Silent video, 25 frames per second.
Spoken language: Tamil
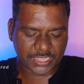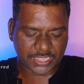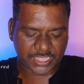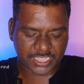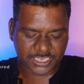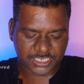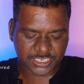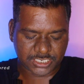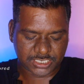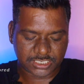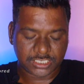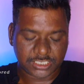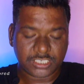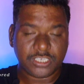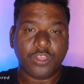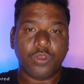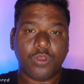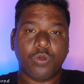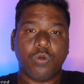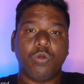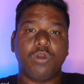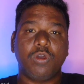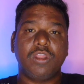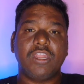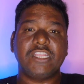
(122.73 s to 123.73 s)
பிரதேஷ்
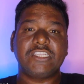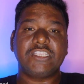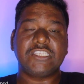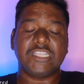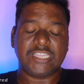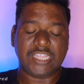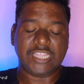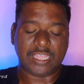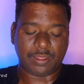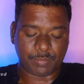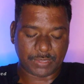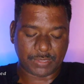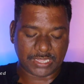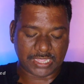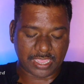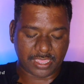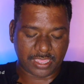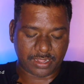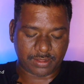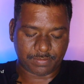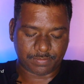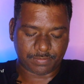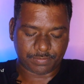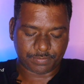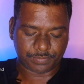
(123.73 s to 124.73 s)
ஒரு லட்சத்தி
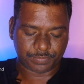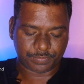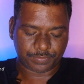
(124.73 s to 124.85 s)
ஐம்பதாயிரம்